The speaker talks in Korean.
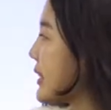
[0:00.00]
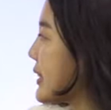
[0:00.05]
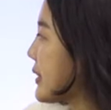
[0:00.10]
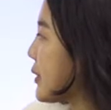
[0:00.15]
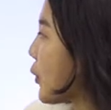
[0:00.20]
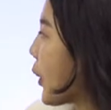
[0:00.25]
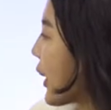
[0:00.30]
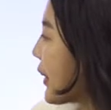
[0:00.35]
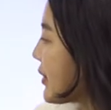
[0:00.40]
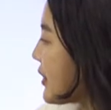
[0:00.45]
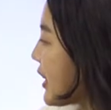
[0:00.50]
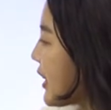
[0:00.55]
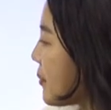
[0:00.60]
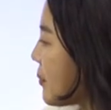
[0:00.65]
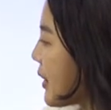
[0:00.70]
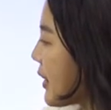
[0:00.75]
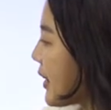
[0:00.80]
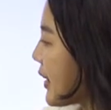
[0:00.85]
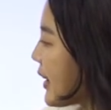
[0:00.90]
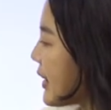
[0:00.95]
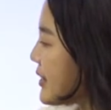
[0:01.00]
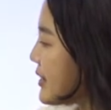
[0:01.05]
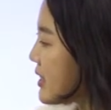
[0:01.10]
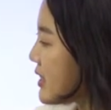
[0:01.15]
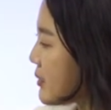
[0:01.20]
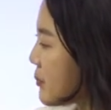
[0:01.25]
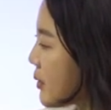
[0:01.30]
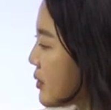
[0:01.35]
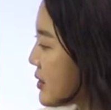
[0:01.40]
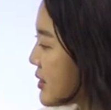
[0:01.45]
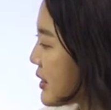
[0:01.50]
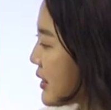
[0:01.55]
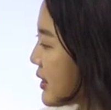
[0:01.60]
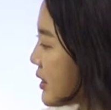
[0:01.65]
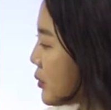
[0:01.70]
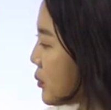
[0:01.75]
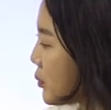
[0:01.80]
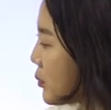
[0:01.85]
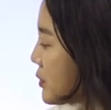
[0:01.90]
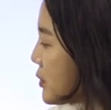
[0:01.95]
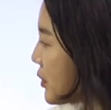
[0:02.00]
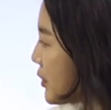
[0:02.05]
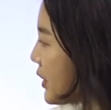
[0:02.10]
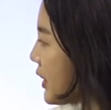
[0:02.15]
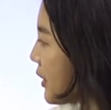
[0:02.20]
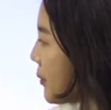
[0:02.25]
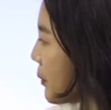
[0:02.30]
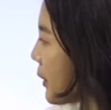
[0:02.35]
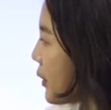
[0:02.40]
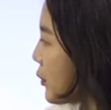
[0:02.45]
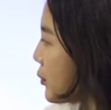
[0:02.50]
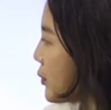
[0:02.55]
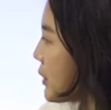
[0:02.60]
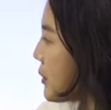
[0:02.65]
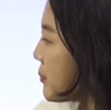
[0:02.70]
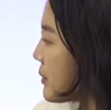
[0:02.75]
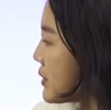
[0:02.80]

그 과테말라의 10원짜리 동전에 바로